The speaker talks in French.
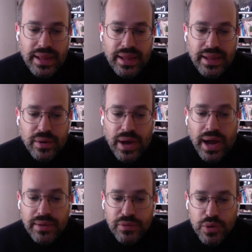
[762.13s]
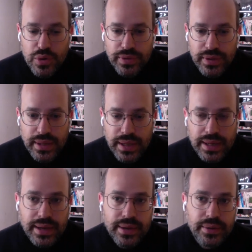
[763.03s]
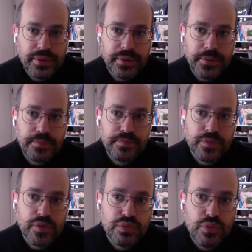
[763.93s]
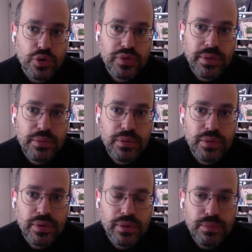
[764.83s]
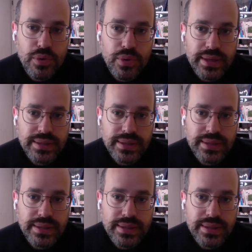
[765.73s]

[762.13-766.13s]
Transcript: Et euh, arrive le Covid, et là, je me retrouve un peu bloqué.